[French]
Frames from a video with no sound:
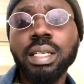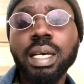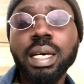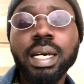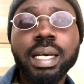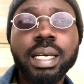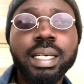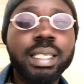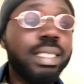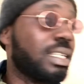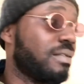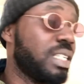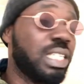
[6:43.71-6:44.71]
Donc,
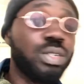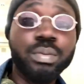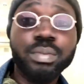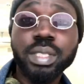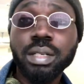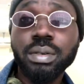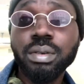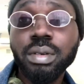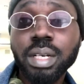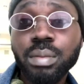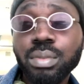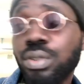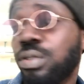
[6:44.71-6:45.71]
D'abord, dans un premier temps, ce que vous
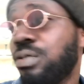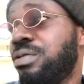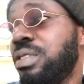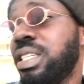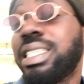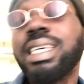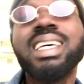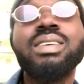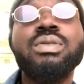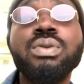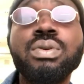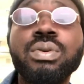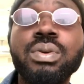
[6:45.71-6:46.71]
devez savoir, c'est que cette
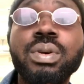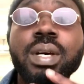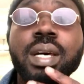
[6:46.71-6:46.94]
bourse-là,